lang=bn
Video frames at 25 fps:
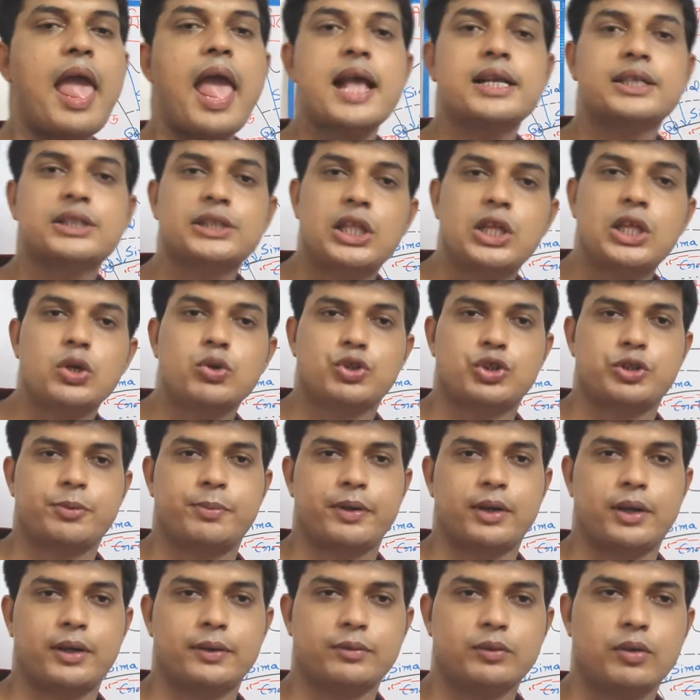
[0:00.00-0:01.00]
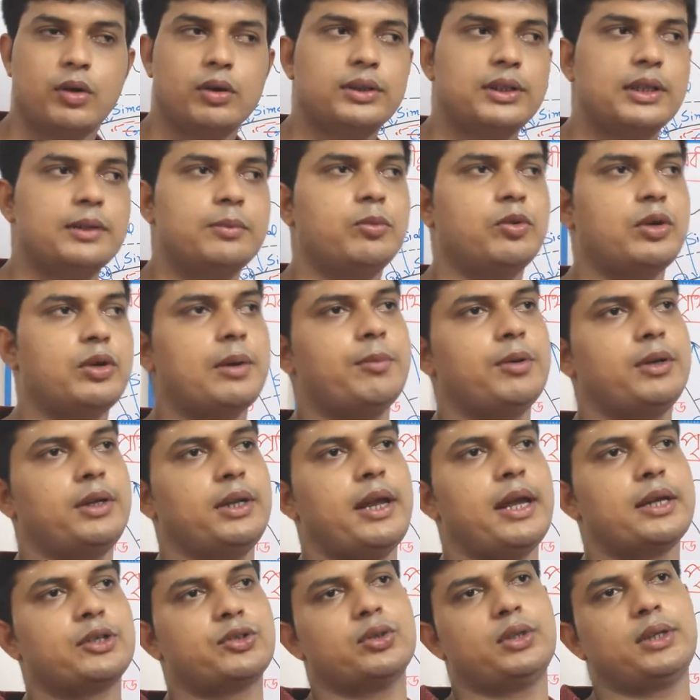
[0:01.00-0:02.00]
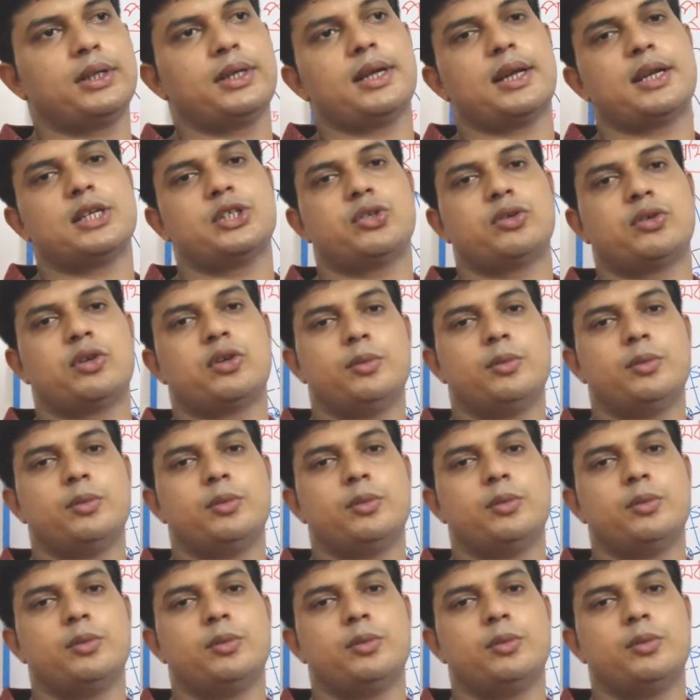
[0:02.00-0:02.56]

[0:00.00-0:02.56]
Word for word: অ্যাস্থেনোস্ফিয়ার অর্থাৎ মোটামুটি একশো থেকে আড়াইশো